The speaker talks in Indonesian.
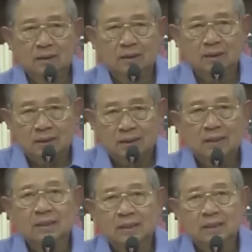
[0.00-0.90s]

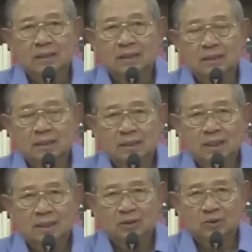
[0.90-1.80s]
Ini
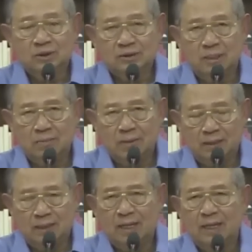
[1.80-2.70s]
harus kita
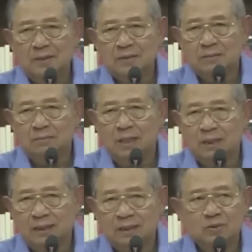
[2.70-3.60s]
maknai
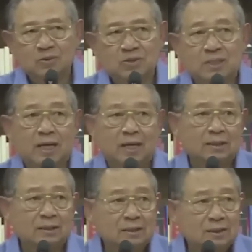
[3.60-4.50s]
sebagai
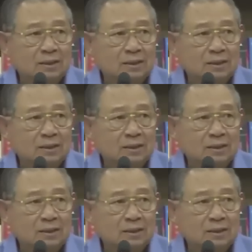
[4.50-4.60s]
ujian